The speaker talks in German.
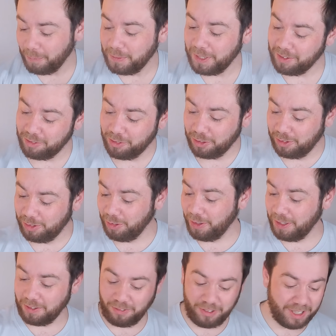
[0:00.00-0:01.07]
ob das
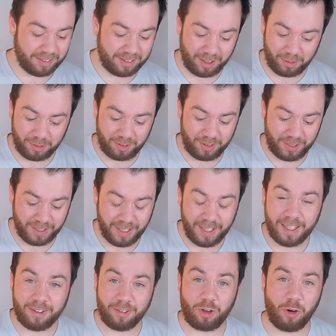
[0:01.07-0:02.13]
funktioniert und wie das aussieht.
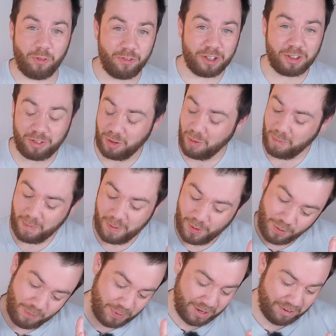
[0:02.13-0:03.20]
Kommen wir zum
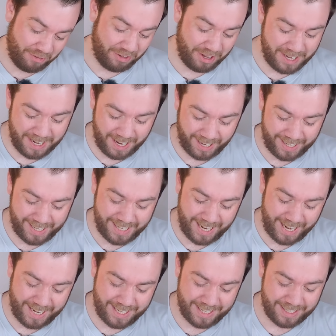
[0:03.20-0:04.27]
finalen
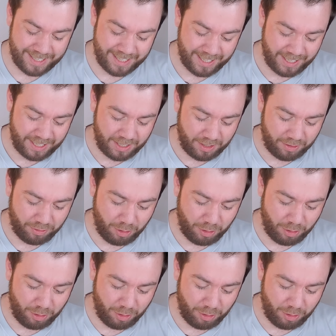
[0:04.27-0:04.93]
Ende. Ich